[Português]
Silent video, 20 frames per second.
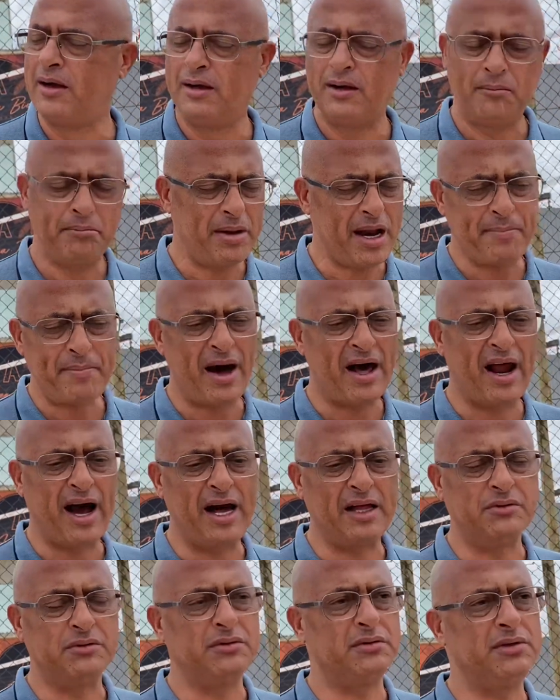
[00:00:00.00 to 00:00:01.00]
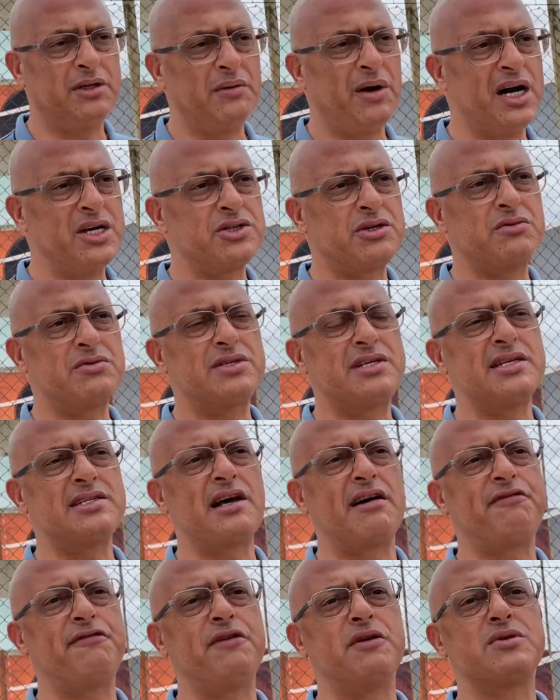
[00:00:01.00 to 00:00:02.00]
Preparado, eu acho que os
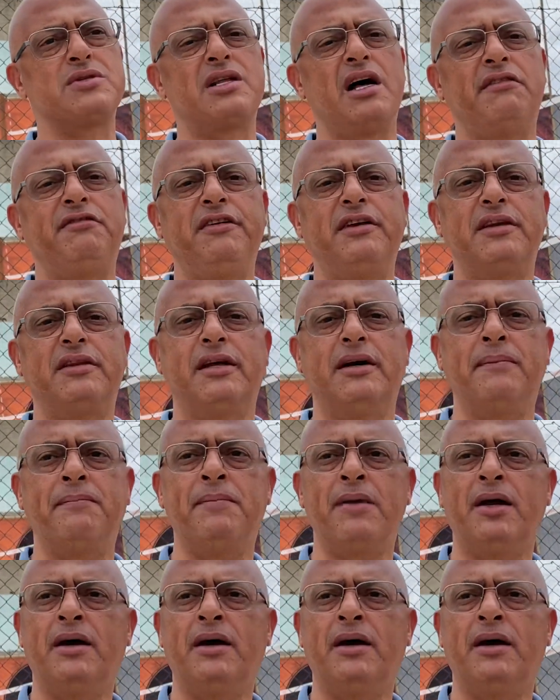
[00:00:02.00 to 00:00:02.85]
desafios da vida,